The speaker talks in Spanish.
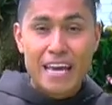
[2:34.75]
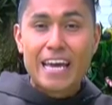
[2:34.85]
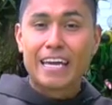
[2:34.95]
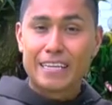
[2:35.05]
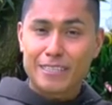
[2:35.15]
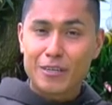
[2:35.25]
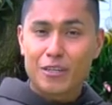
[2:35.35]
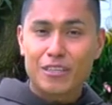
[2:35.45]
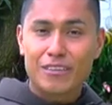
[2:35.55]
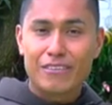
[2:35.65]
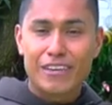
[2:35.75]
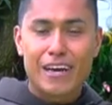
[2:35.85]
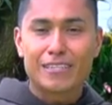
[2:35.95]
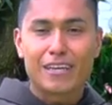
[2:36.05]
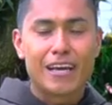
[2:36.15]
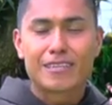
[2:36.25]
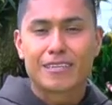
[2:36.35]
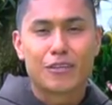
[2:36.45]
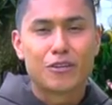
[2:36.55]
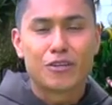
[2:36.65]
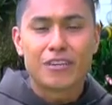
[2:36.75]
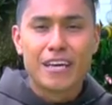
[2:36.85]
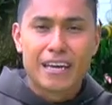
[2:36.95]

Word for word: En ese orden de ideas, el Señor